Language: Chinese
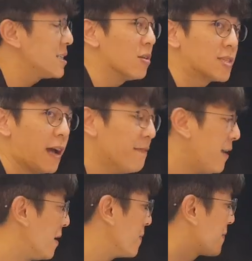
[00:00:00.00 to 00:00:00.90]
角上
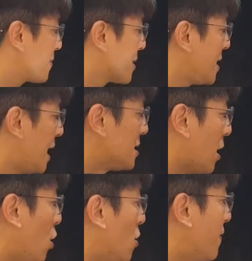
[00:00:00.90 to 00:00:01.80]
方、仰角
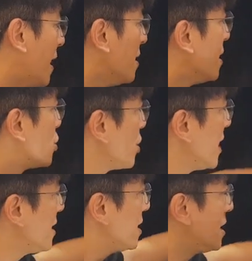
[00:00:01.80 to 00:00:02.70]
的后方。所以
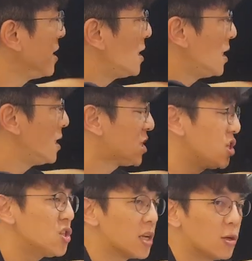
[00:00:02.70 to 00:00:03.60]
它的呃
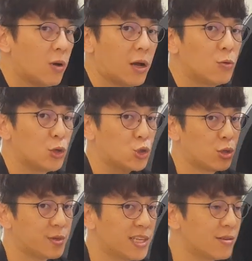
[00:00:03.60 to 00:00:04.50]
行程的话，会做
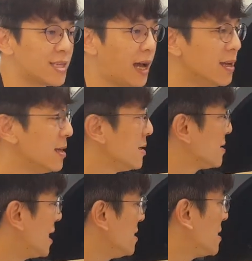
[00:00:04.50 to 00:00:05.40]
的比较长。
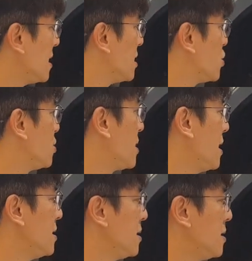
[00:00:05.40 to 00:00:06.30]
但是这个世
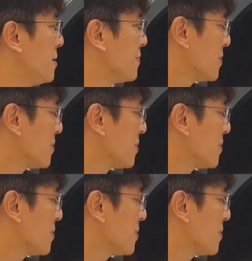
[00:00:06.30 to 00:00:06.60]
代的